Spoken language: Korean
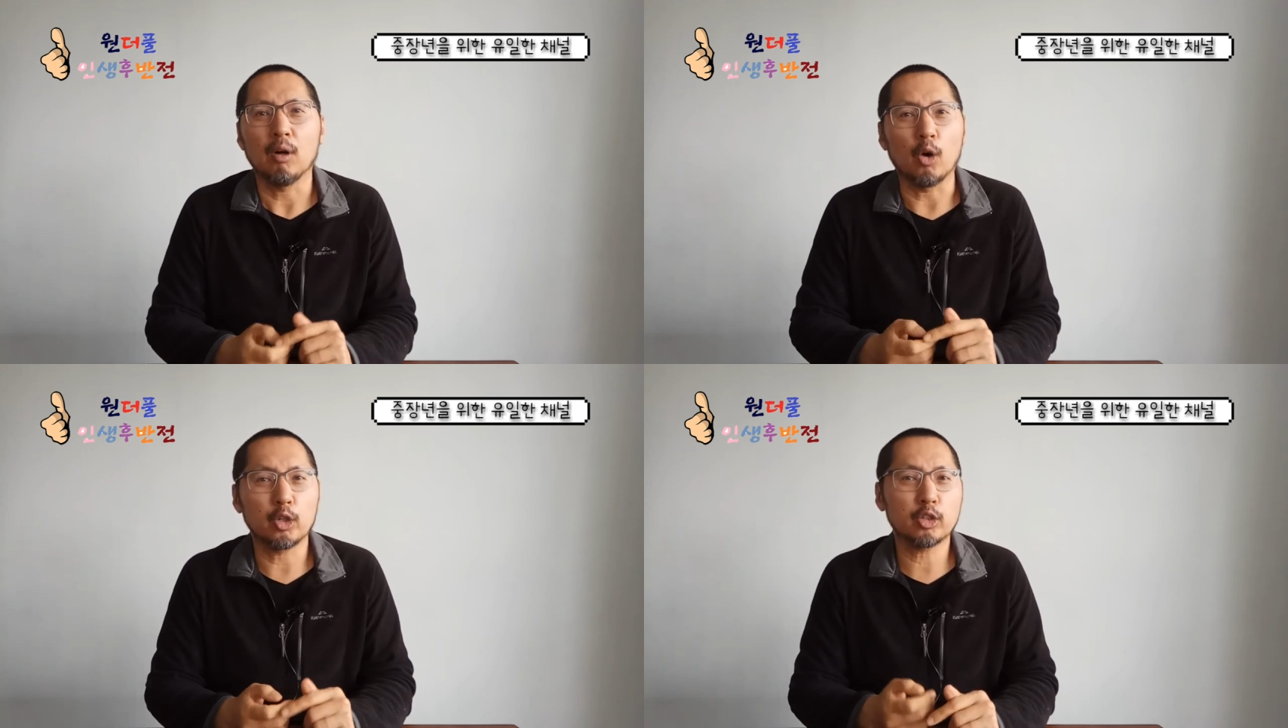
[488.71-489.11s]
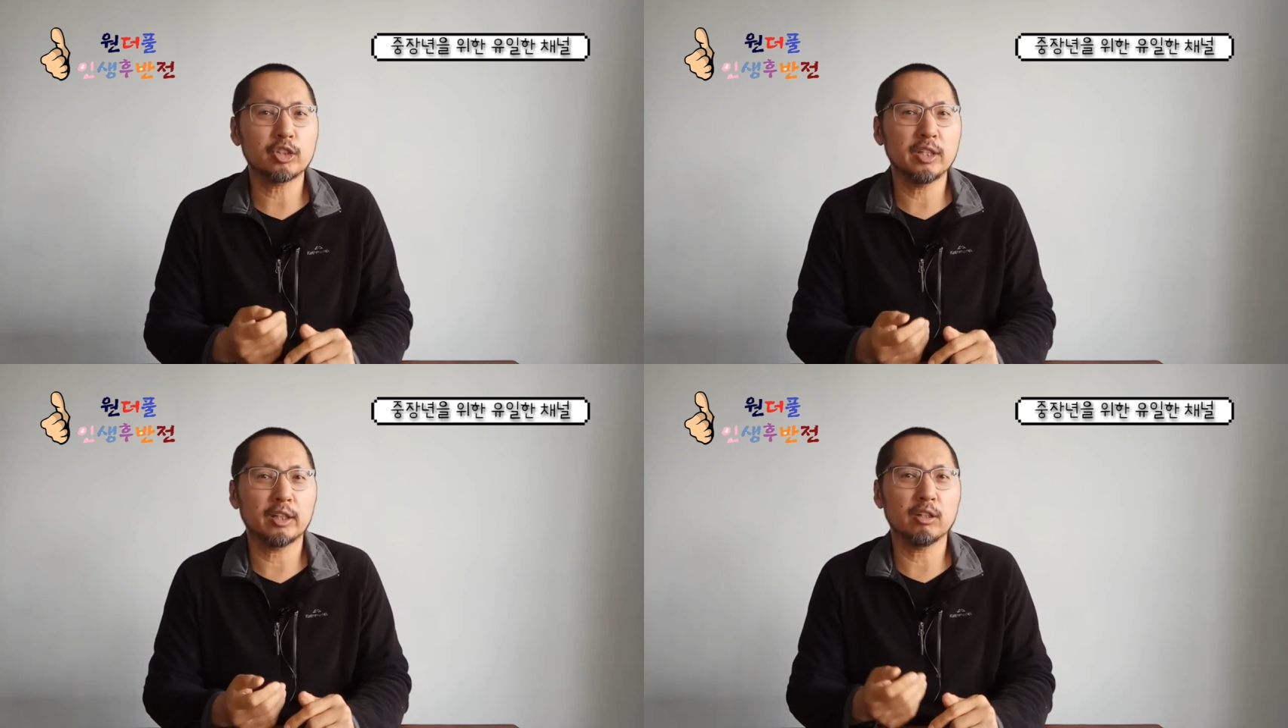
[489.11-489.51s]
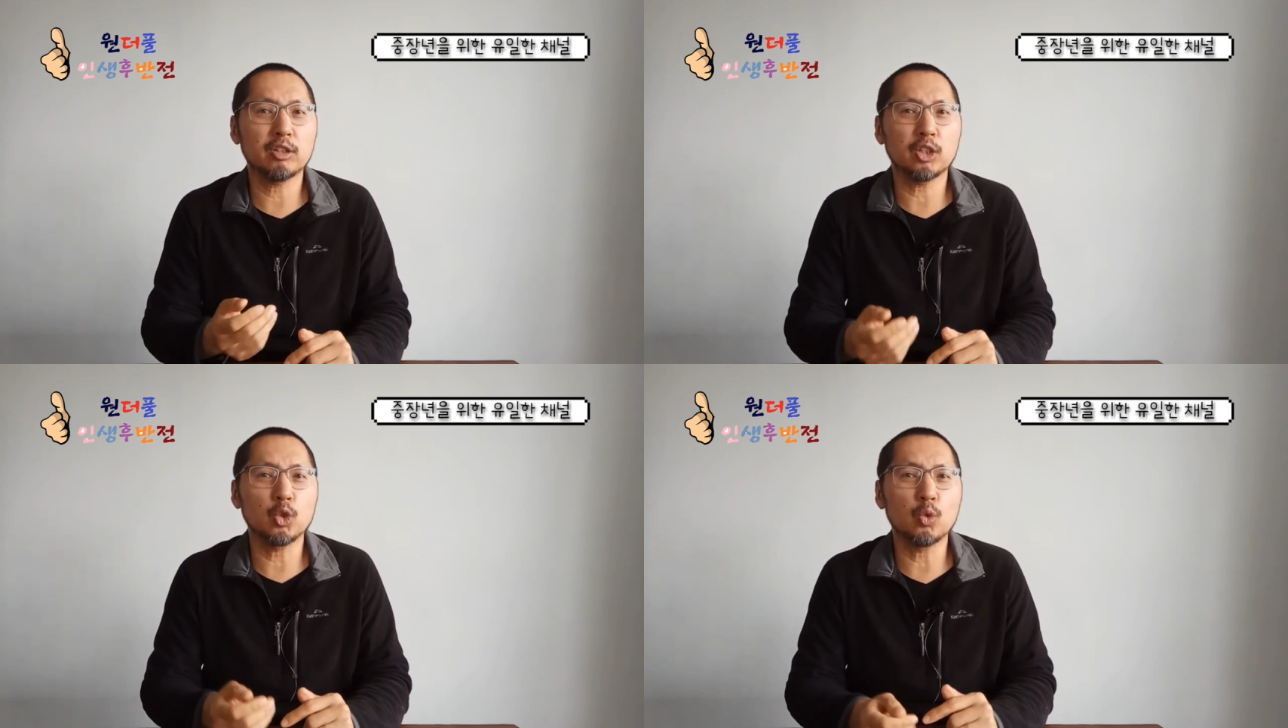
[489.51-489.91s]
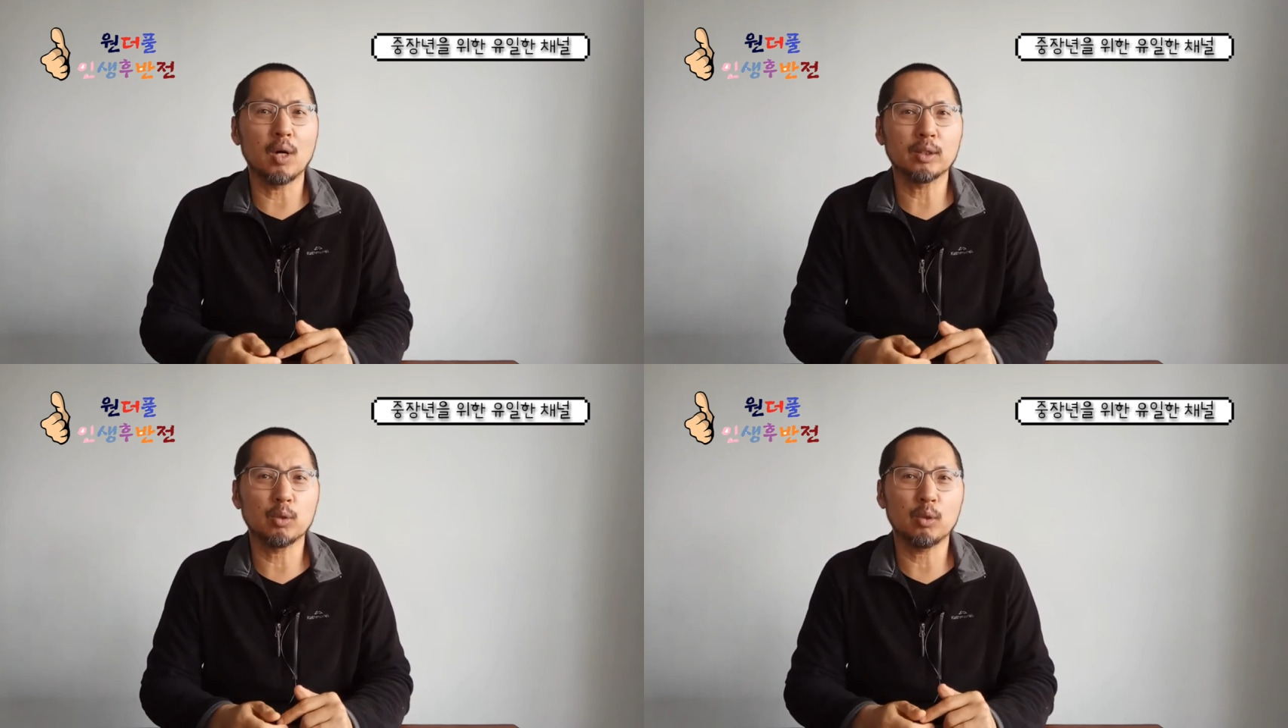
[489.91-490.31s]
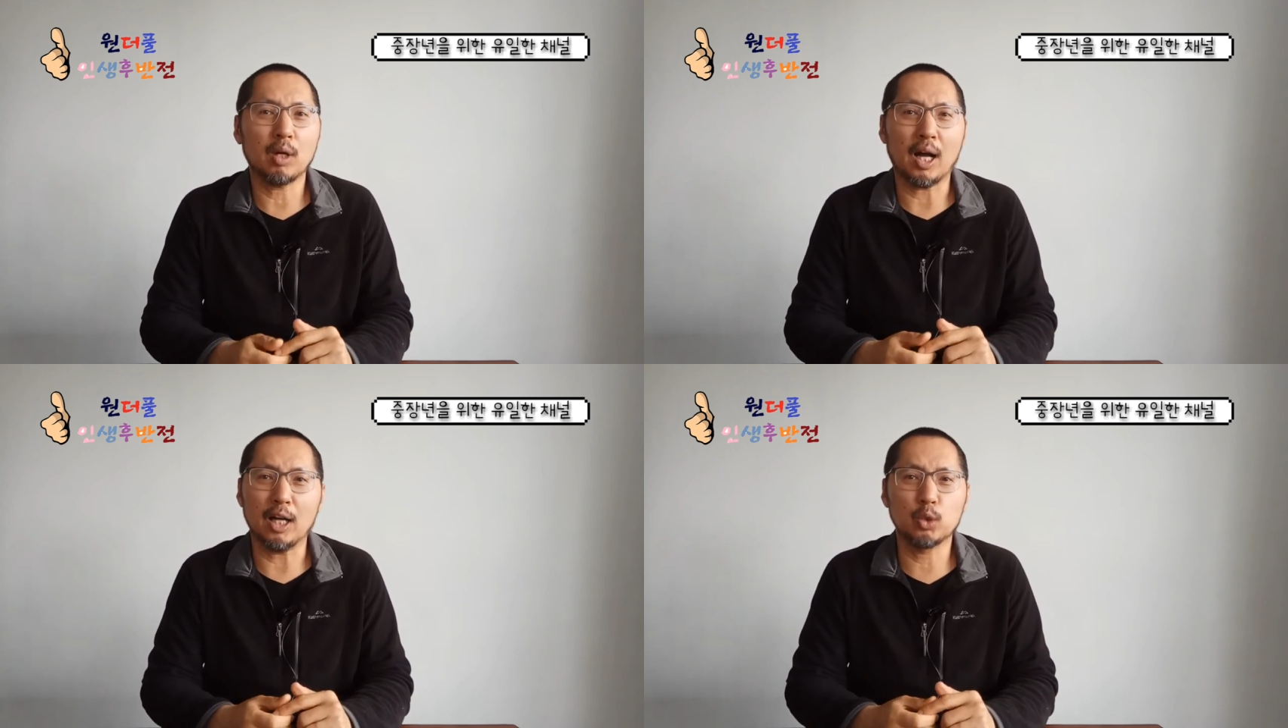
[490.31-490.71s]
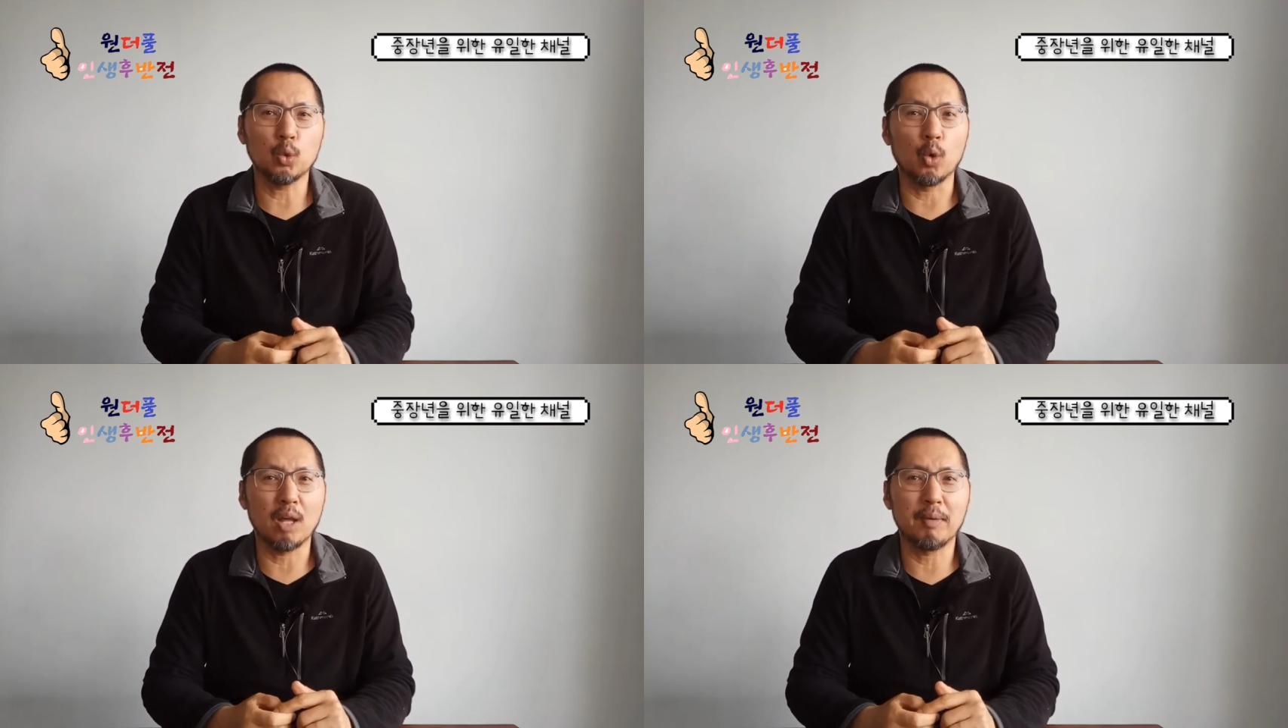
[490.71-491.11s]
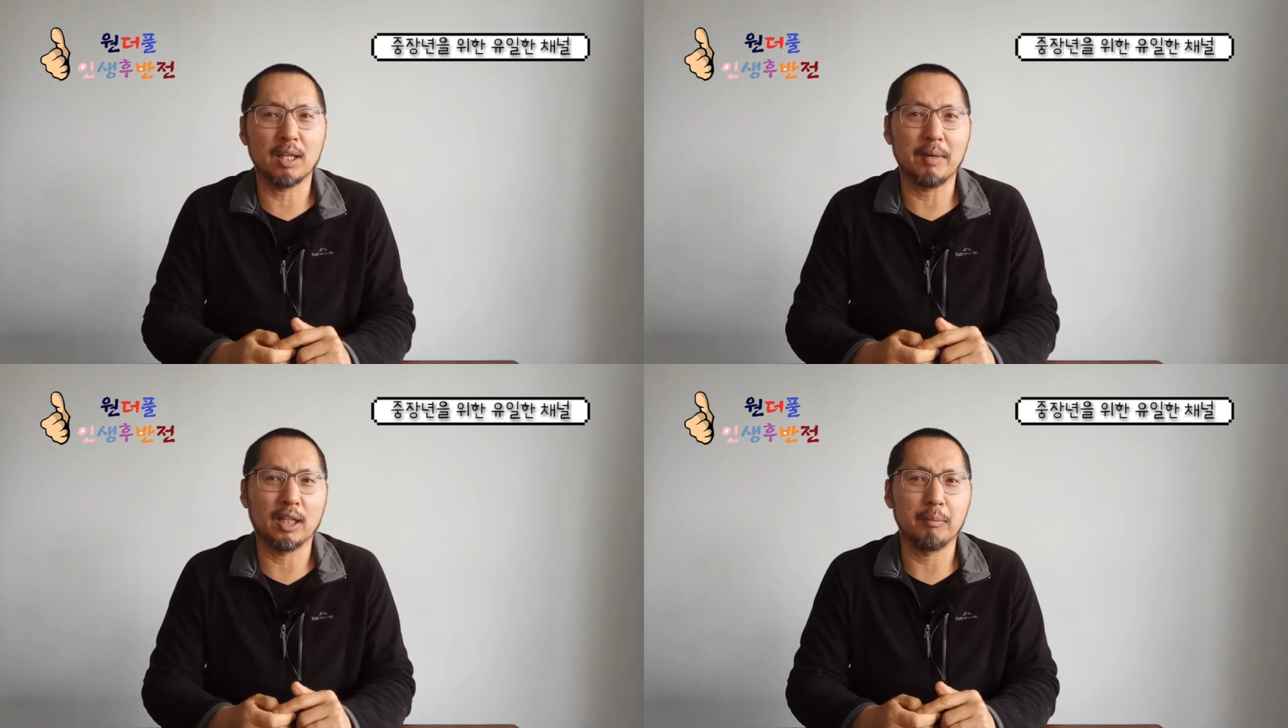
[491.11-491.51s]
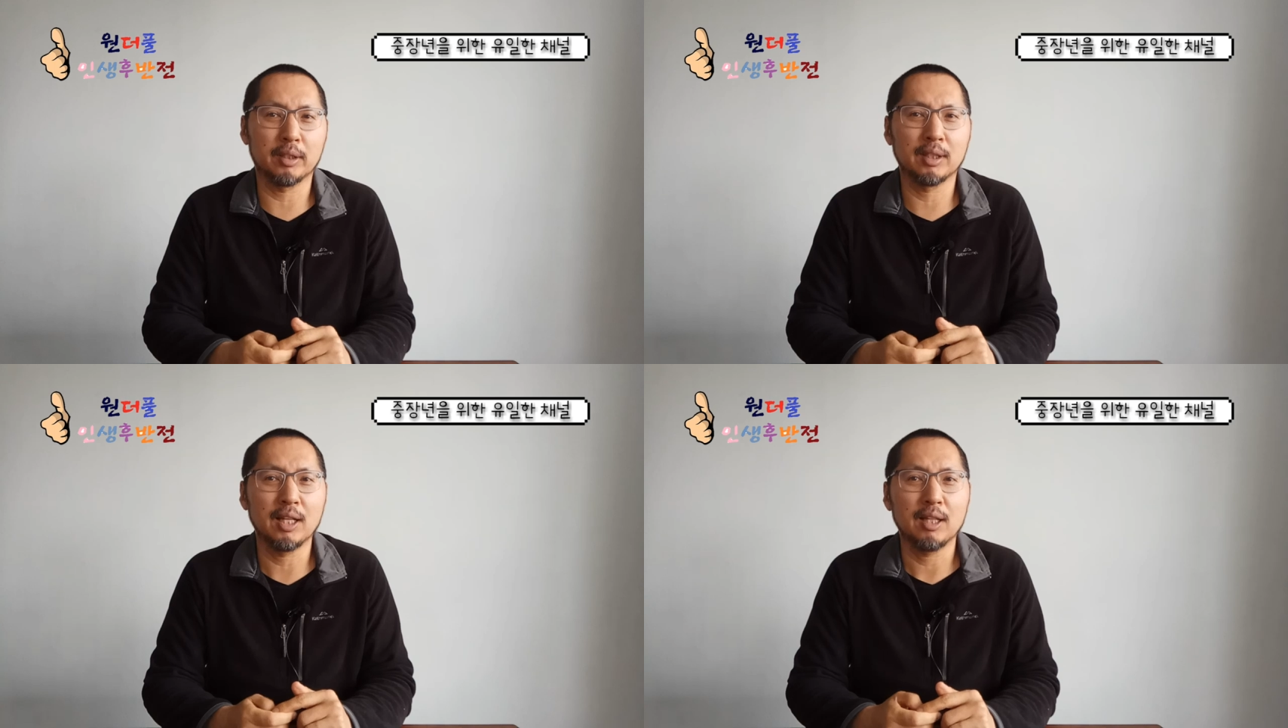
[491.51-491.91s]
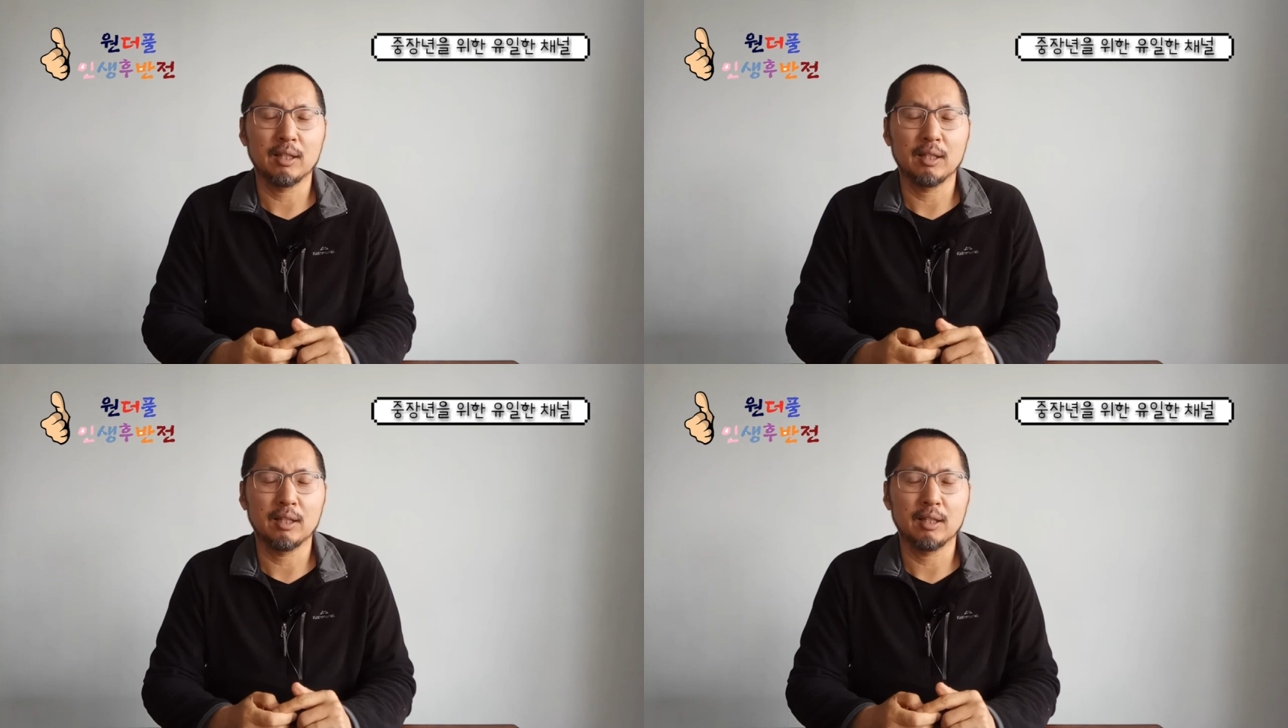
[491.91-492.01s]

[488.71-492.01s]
어려서 친했던 친구와도 아주 오랜만에 만나면